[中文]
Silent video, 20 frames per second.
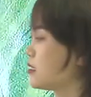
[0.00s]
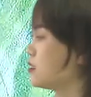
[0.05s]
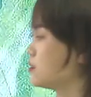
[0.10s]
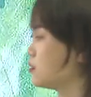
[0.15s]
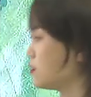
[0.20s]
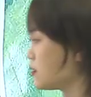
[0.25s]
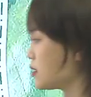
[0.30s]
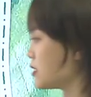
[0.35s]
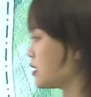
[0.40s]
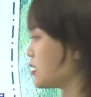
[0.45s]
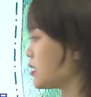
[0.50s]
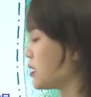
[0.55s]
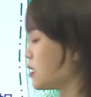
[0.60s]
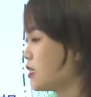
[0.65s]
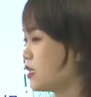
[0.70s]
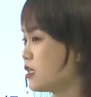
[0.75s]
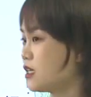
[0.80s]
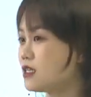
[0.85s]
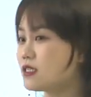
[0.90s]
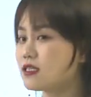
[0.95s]
李隆基
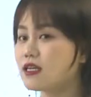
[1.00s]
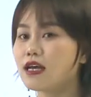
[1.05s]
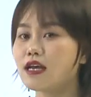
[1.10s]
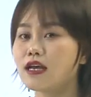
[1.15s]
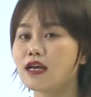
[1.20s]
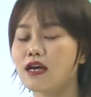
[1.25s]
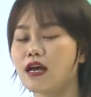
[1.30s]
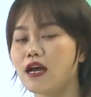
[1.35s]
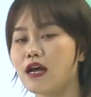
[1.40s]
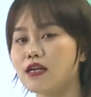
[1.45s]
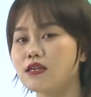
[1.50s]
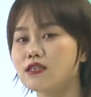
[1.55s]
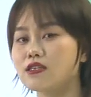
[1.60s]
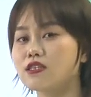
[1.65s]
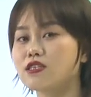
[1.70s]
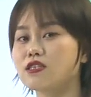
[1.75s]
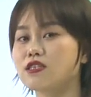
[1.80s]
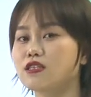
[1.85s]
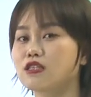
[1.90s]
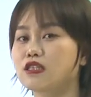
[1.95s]
在安
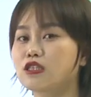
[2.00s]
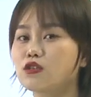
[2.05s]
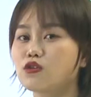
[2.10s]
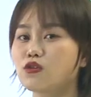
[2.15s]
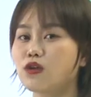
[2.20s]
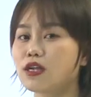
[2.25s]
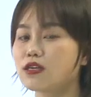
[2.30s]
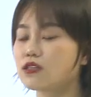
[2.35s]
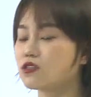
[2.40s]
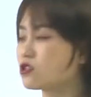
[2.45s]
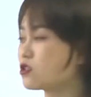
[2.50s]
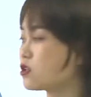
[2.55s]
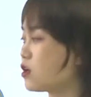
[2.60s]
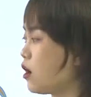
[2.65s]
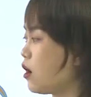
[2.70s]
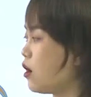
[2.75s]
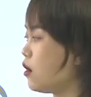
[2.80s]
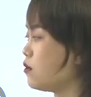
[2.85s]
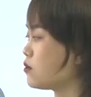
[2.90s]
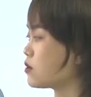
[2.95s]
史之乱之
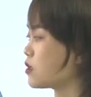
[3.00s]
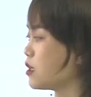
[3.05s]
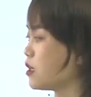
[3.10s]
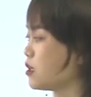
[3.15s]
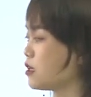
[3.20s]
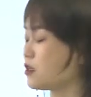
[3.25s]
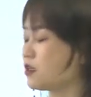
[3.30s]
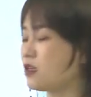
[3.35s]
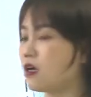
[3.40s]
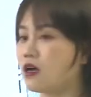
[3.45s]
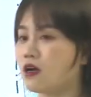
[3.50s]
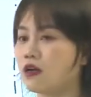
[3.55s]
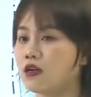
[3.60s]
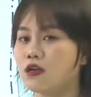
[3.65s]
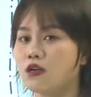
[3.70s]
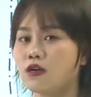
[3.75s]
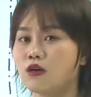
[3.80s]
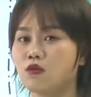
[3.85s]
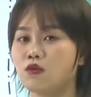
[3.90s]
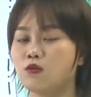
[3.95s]
后呢，那
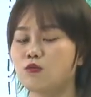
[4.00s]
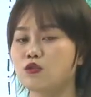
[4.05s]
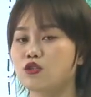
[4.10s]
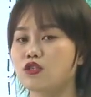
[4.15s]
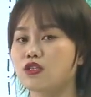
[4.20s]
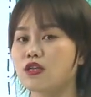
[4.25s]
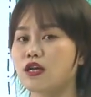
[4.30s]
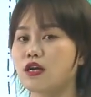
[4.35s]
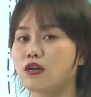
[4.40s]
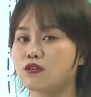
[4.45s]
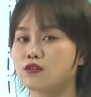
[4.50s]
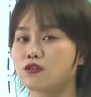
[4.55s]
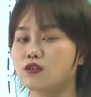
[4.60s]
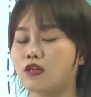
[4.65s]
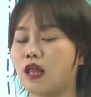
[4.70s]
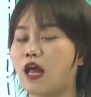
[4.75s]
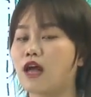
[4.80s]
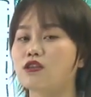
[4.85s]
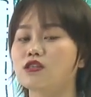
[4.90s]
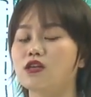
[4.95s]
我们知道
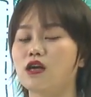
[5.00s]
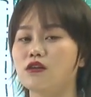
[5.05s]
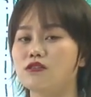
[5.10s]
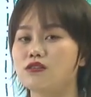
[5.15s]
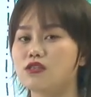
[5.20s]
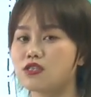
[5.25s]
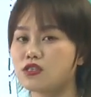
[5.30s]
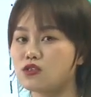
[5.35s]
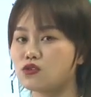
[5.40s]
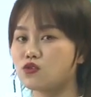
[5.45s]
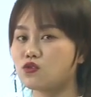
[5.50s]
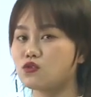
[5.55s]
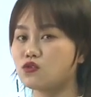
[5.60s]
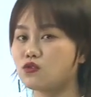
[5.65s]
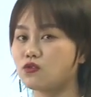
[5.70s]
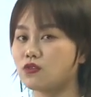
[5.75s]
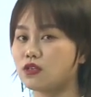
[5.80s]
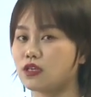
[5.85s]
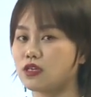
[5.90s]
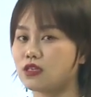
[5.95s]
唐朝进
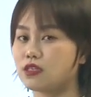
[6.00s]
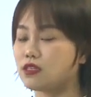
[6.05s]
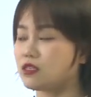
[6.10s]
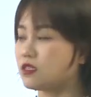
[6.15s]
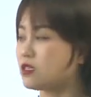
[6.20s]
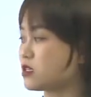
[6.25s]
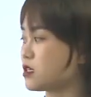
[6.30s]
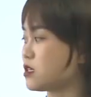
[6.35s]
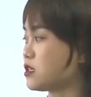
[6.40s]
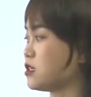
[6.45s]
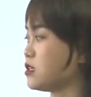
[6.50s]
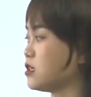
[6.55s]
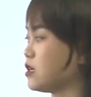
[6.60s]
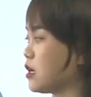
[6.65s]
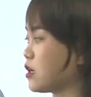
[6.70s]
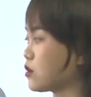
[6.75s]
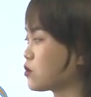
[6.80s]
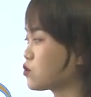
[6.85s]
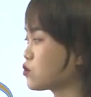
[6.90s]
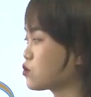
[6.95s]
入了一
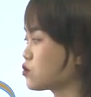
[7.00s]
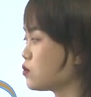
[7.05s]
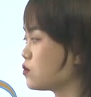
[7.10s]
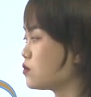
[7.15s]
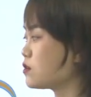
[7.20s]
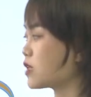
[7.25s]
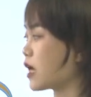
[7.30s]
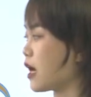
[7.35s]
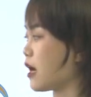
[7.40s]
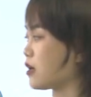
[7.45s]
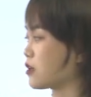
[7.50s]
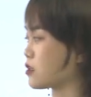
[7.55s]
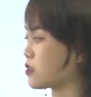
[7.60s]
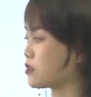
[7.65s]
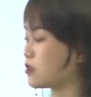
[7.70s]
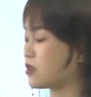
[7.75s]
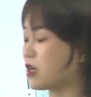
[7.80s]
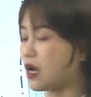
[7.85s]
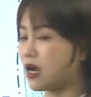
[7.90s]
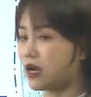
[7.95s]
个中唐
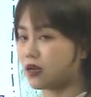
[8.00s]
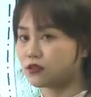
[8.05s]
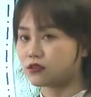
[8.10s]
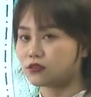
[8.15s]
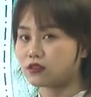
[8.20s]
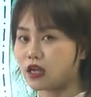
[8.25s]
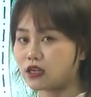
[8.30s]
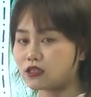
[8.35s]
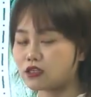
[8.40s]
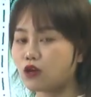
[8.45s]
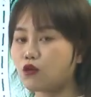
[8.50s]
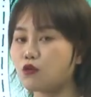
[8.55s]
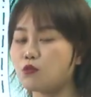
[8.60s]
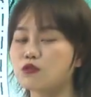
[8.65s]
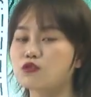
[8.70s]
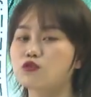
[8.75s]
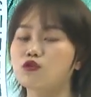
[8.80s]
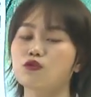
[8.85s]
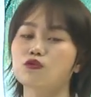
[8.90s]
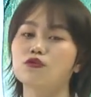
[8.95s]
啊。唐朝我
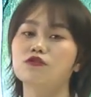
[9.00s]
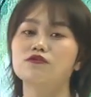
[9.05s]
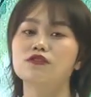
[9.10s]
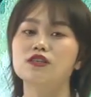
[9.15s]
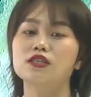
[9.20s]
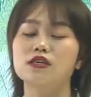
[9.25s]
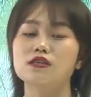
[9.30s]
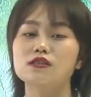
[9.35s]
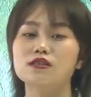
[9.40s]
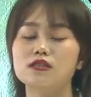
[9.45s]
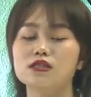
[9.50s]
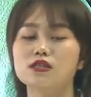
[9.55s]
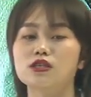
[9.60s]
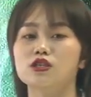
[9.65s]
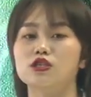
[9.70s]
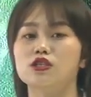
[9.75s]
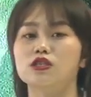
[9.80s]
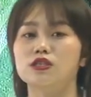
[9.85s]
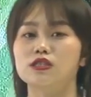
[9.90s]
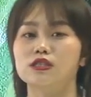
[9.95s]
们总共分成四
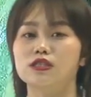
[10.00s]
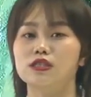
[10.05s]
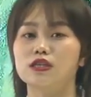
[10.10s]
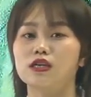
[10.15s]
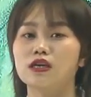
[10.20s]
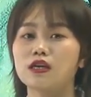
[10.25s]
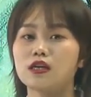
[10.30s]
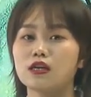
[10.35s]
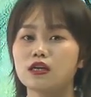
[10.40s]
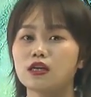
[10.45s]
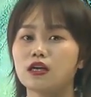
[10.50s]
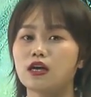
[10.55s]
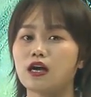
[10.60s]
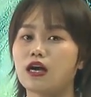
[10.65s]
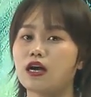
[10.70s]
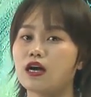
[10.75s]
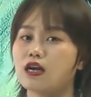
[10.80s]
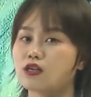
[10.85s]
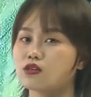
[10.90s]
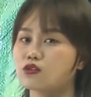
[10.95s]
个时期
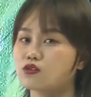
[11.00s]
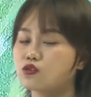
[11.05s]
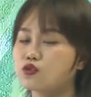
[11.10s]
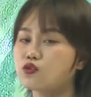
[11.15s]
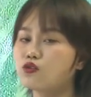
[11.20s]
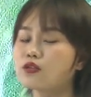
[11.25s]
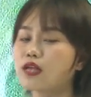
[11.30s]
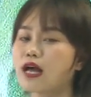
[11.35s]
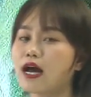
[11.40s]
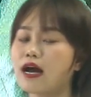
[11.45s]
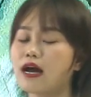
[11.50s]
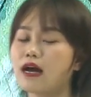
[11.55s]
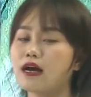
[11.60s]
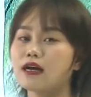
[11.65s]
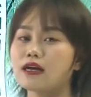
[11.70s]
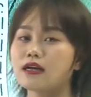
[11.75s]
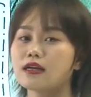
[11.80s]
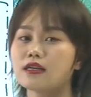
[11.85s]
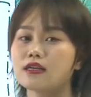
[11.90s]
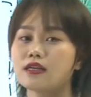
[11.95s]
啊：初
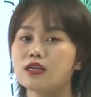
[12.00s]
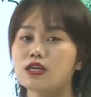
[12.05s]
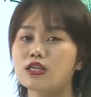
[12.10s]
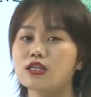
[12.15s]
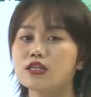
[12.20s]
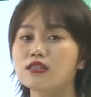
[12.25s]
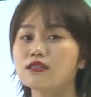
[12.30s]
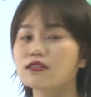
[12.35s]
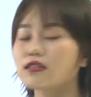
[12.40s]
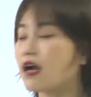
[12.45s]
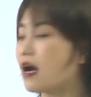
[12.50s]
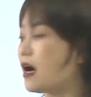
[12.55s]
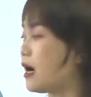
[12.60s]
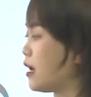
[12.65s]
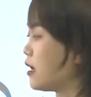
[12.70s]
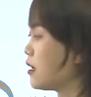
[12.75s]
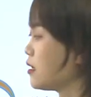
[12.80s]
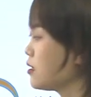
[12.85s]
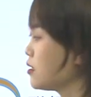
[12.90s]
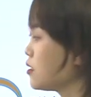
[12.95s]
唐、盛
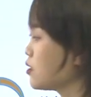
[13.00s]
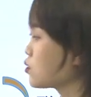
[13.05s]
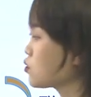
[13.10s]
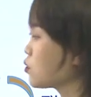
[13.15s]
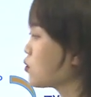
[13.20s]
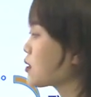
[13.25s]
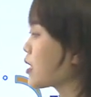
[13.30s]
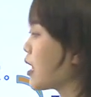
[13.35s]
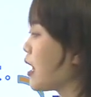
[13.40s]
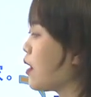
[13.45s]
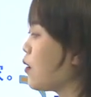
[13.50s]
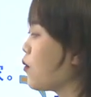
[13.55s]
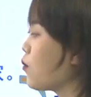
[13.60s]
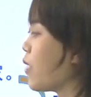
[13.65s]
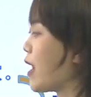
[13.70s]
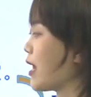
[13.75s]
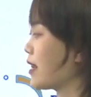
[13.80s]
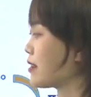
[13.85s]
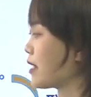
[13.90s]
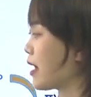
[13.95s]
唐、中唐、
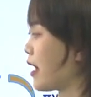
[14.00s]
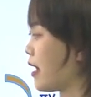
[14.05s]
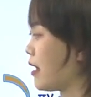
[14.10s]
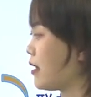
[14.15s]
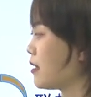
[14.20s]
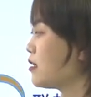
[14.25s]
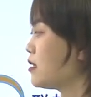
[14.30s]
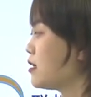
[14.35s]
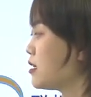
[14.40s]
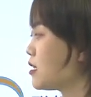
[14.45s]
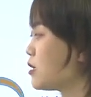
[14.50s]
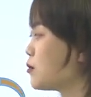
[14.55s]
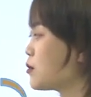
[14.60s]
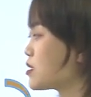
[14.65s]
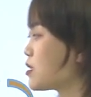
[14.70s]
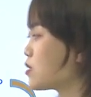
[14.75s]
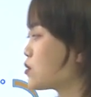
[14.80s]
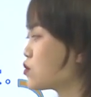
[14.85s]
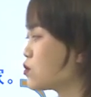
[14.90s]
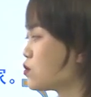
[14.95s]
晚唐。那么
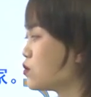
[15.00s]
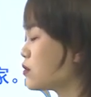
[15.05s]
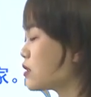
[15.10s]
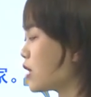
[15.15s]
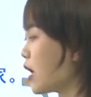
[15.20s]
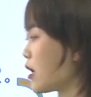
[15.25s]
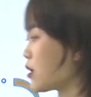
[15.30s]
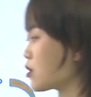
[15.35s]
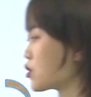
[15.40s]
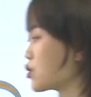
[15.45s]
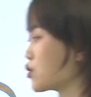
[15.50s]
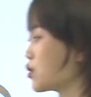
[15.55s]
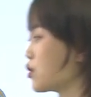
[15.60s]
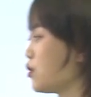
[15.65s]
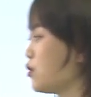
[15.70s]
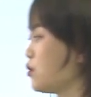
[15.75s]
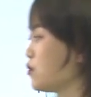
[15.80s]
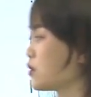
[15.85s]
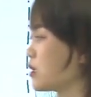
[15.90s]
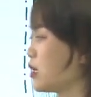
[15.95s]
在中唐之
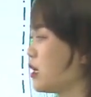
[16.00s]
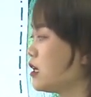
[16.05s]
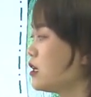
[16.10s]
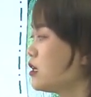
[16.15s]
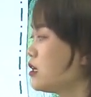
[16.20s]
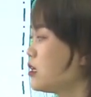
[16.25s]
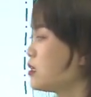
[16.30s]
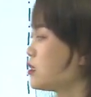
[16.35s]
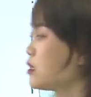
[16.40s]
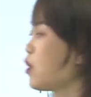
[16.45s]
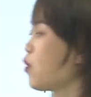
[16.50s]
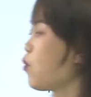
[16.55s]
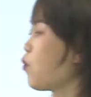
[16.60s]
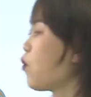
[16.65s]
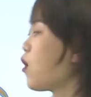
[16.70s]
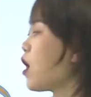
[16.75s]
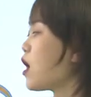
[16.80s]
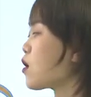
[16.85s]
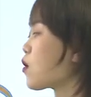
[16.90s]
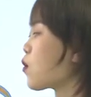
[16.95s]
后呢，那
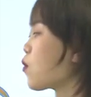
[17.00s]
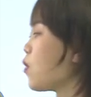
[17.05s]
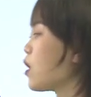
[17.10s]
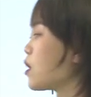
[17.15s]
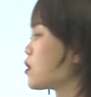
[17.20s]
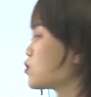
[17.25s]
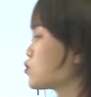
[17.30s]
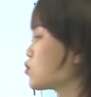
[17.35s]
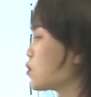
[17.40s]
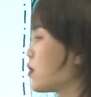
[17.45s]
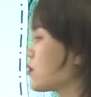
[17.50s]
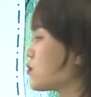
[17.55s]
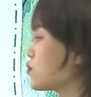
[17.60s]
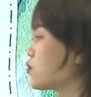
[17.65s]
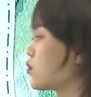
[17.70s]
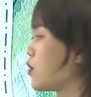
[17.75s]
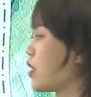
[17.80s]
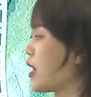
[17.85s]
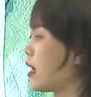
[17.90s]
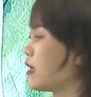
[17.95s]
宦官专
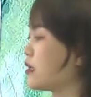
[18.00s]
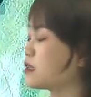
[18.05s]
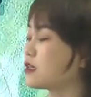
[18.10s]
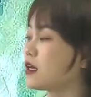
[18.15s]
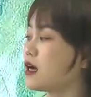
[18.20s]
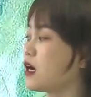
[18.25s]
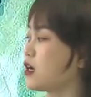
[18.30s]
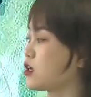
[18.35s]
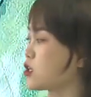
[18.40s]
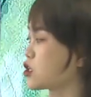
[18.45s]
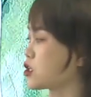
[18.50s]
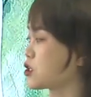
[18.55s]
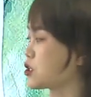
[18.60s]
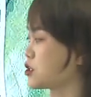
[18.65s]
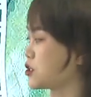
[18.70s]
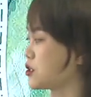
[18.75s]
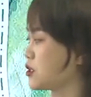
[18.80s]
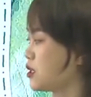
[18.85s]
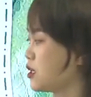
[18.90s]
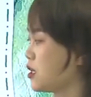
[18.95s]
权啊
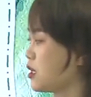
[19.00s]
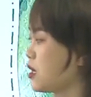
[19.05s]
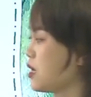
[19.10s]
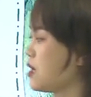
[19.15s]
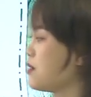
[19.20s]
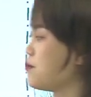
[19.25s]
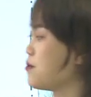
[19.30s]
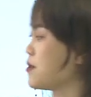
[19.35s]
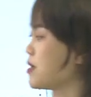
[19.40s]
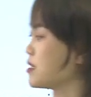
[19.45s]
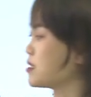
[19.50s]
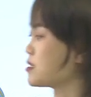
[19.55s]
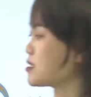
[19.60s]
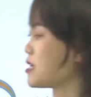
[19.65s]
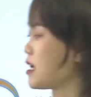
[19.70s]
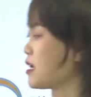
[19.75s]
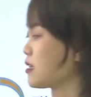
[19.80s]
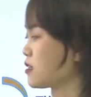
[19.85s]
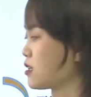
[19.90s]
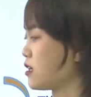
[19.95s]
是很明
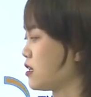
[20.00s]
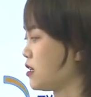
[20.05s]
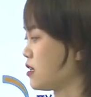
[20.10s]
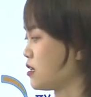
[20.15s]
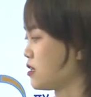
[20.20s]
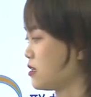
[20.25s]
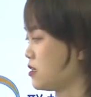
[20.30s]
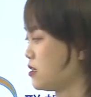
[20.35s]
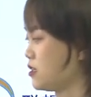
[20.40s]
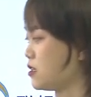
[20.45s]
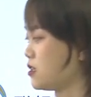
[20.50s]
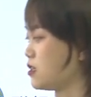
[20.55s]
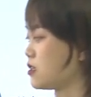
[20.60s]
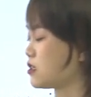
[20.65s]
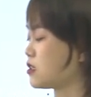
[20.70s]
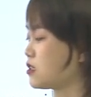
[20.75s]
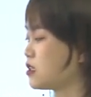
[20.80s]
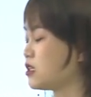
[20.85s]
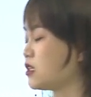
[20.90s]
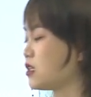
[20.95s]
显的一个
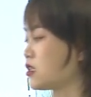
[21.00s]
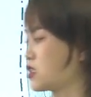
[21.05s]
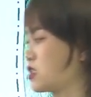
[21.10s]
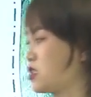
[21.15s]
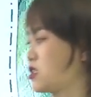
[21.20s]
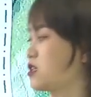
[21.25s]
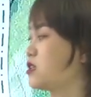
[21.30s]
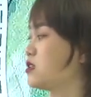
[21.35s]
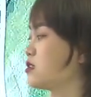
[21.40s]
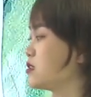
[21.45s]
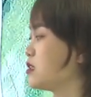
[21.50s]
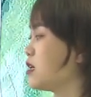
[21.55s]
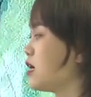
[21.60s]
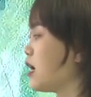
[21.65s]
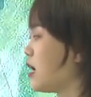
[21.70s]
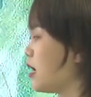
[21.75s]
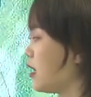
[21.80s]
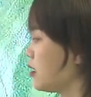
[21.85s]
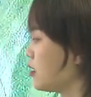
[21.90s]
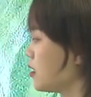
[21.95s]
特征
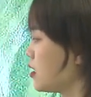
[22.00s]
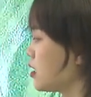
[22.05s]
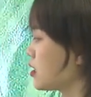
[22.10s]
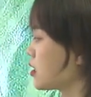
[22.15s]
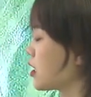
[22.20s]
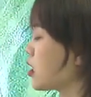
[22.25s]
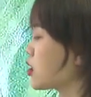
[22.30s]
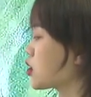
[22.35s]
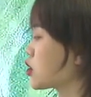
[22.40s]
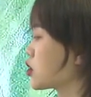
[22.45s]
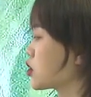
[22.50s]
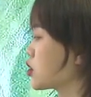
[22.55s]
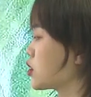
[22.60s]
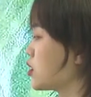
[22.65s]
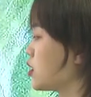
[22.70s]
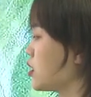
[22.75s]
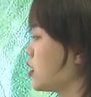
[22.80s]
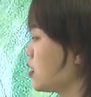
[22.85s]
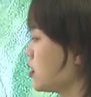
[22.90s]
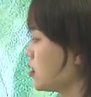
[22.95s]
啊。当
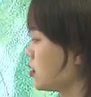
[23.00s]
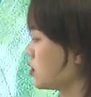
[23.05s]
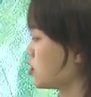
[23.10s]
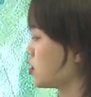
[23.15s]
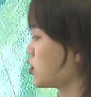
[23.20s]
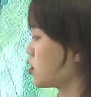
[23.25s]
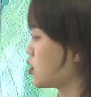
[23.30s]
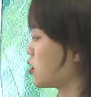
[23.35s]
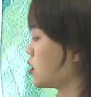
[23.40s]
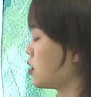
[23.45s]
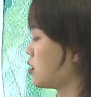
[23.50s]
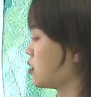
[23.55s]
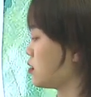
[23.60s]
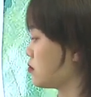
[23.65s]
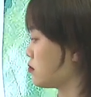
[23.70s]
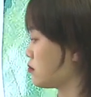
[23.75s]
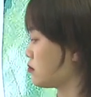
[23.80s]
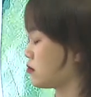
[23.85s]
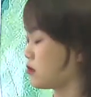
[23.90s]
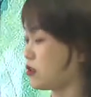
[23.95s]
时这
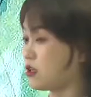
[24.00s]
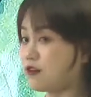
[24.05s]
是。